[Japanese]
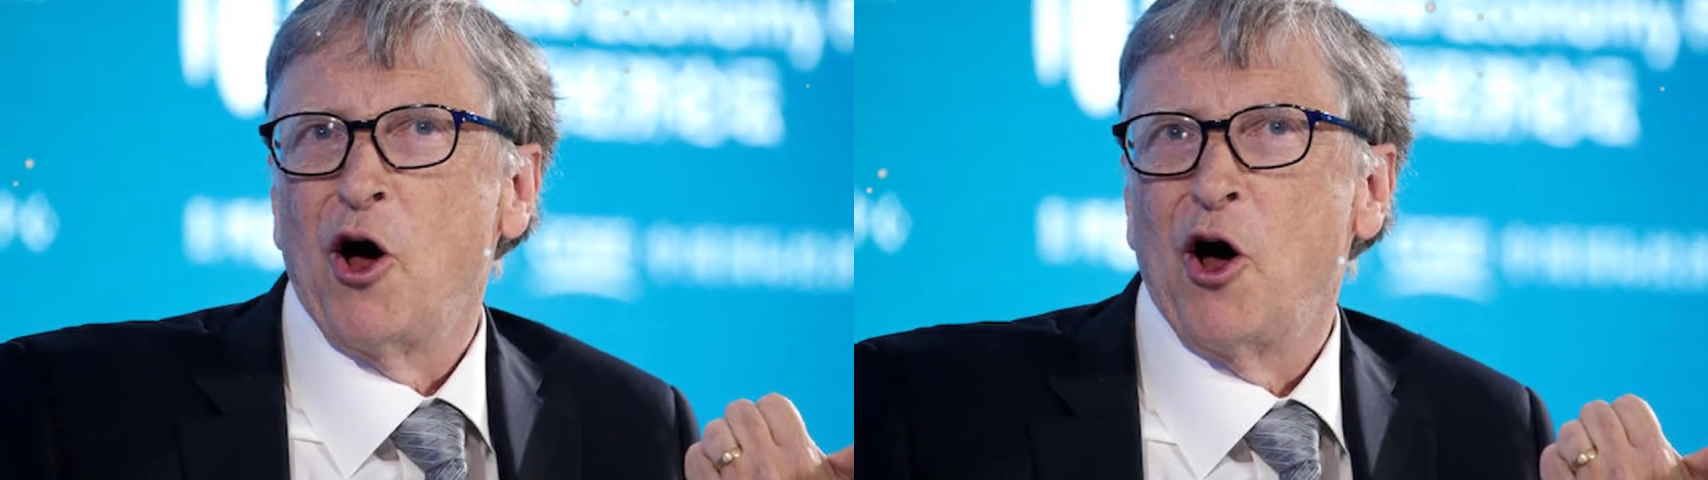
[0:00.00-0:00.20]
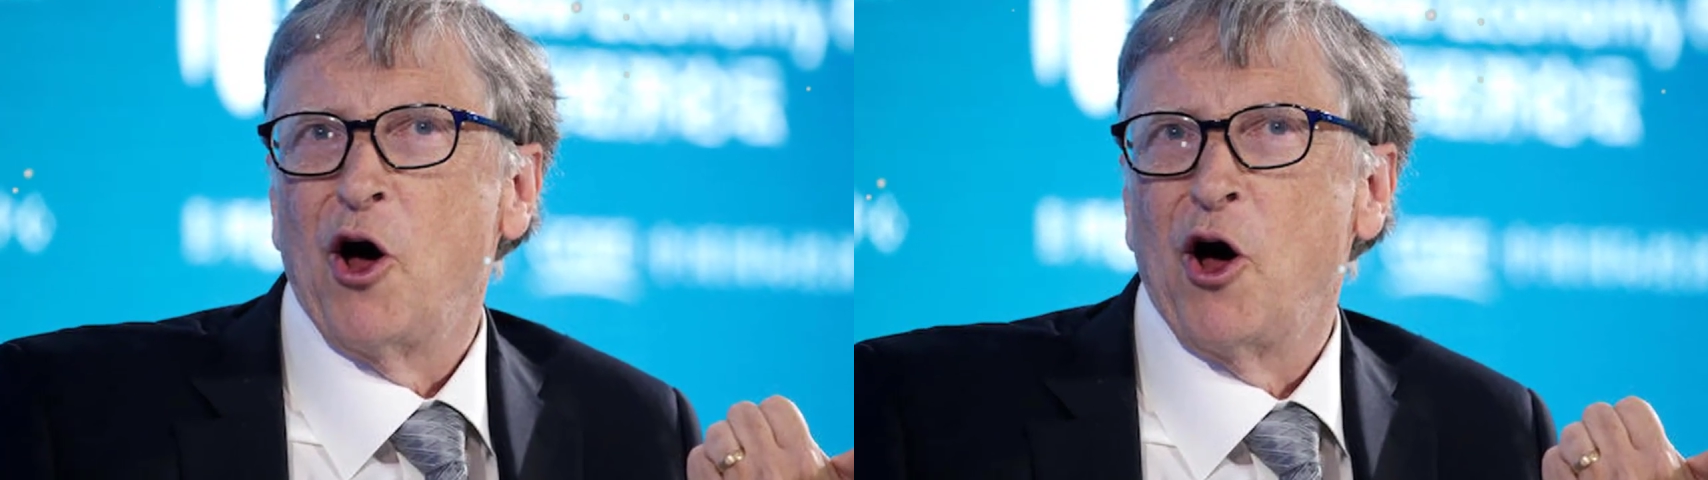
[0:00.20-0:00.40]

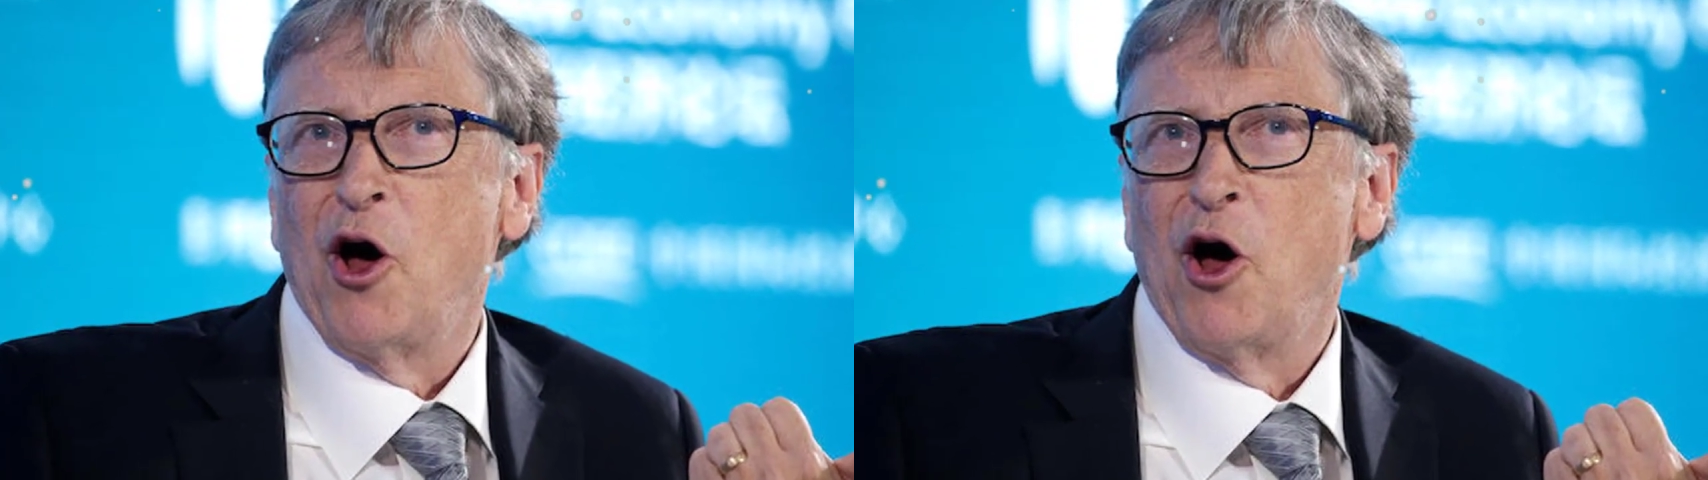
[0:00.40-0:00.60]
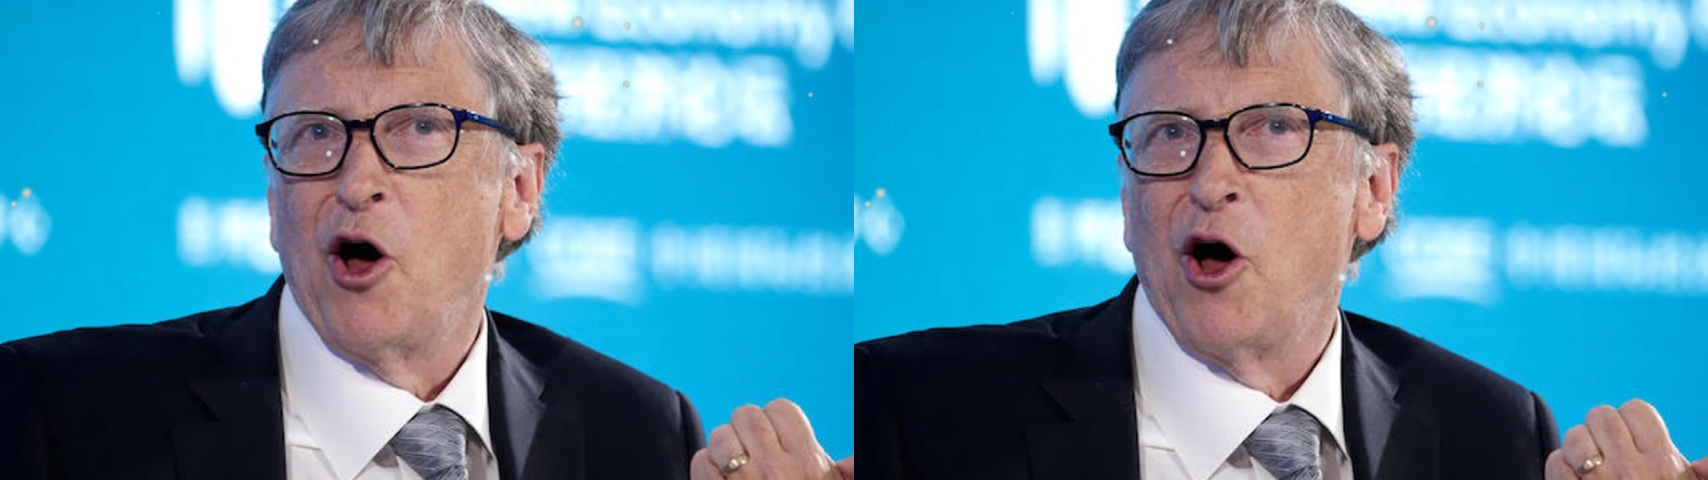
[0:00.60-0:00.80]
めるべ
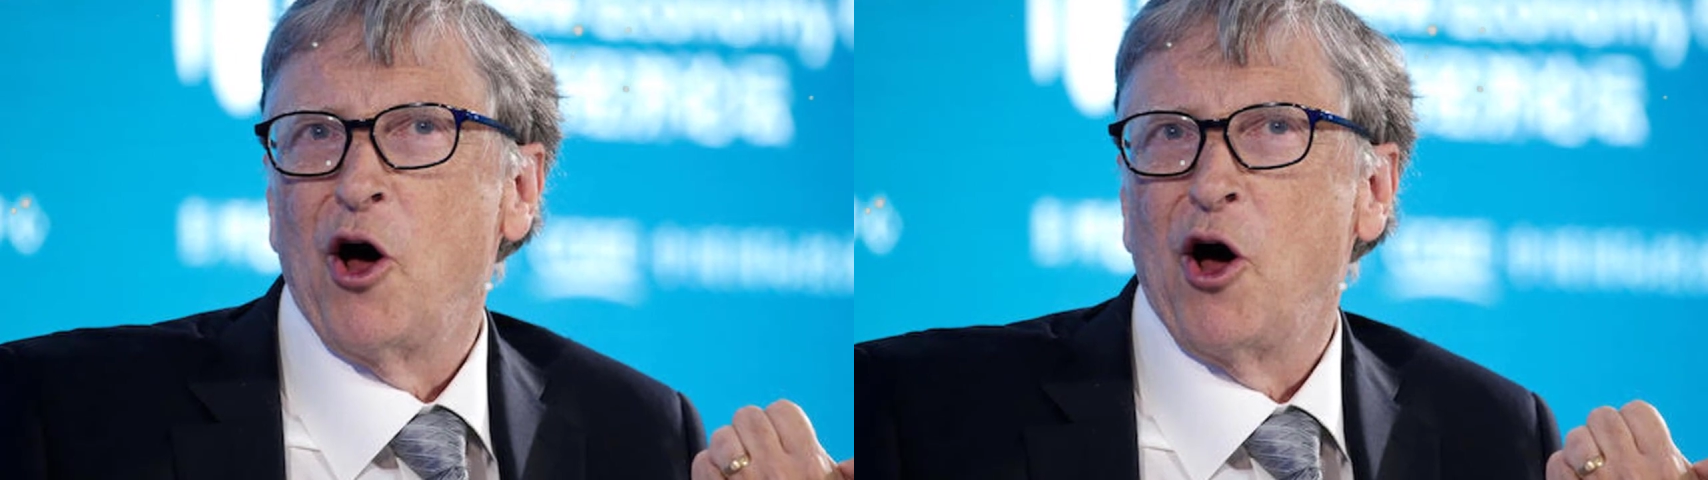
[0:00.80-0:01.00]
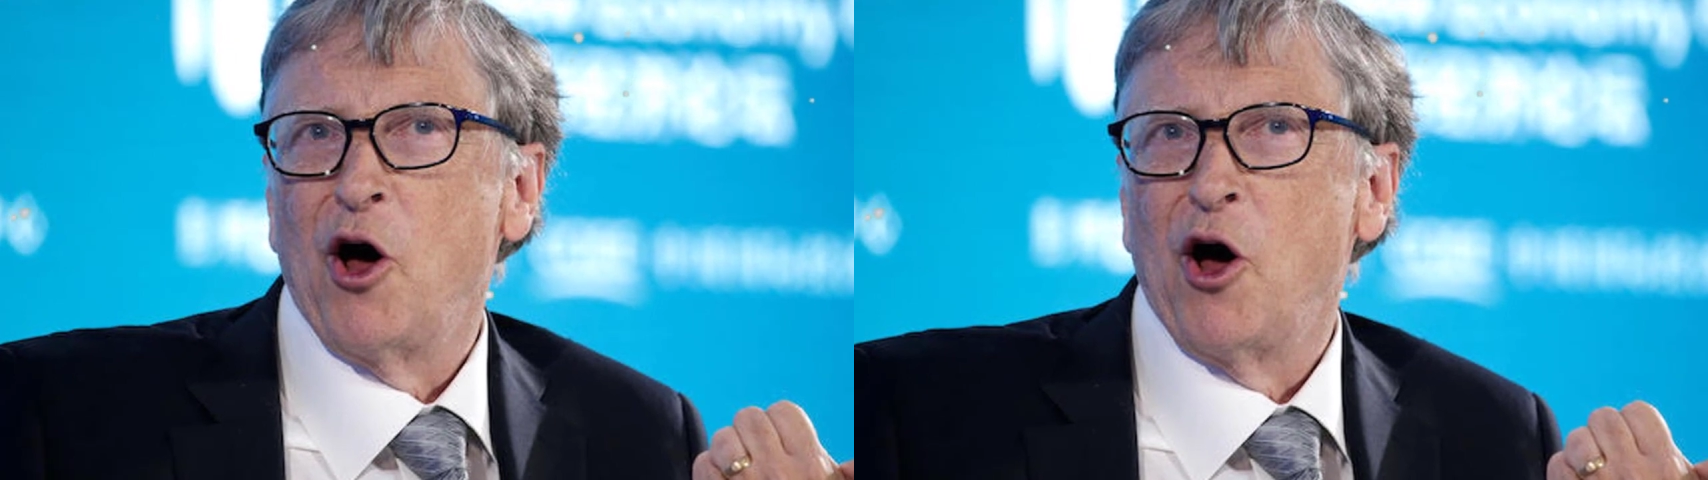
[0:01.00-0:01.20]
きなの
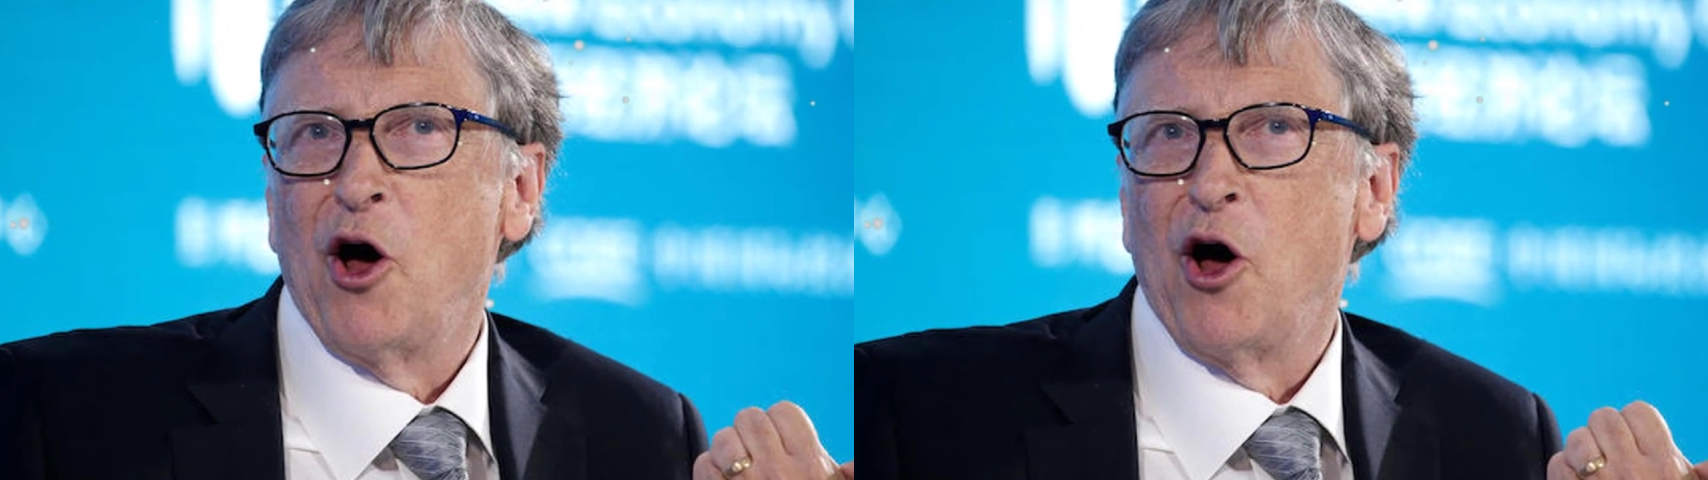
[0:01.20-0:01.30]
か。